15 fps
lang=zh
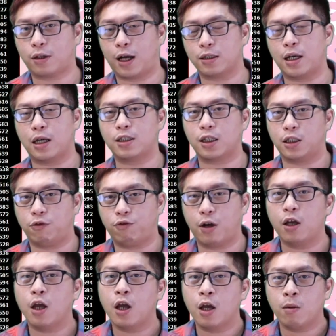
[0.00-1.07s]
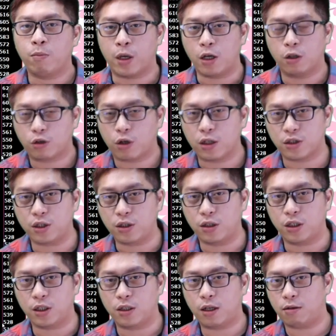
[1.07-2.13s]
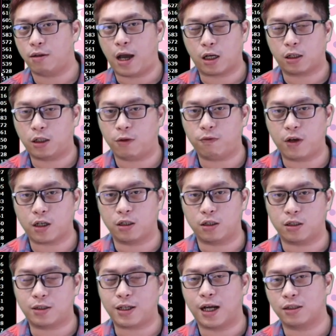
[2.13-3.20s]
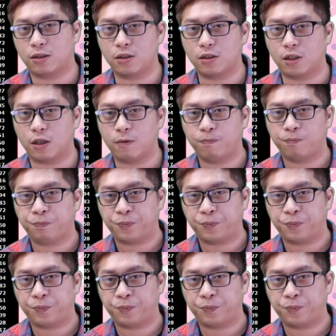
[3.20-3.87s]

它现在这个地方没有创新低，那哪个地方可能是它的支撑？